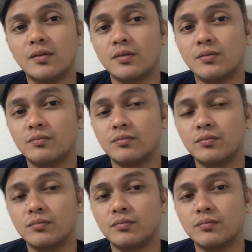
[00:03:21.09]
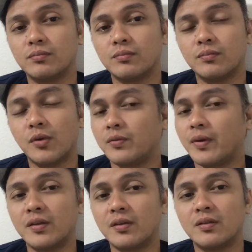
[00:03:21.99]
So, both
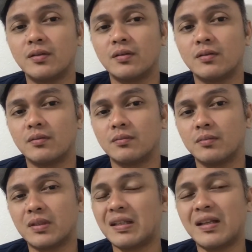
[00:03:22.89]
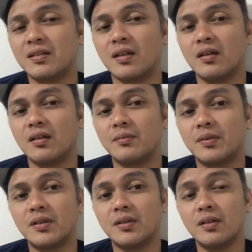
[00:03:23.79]
fighters, mataas talaga ang
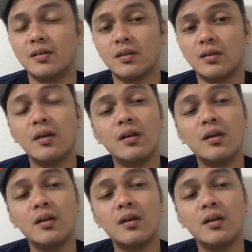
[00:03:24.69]
percentage ng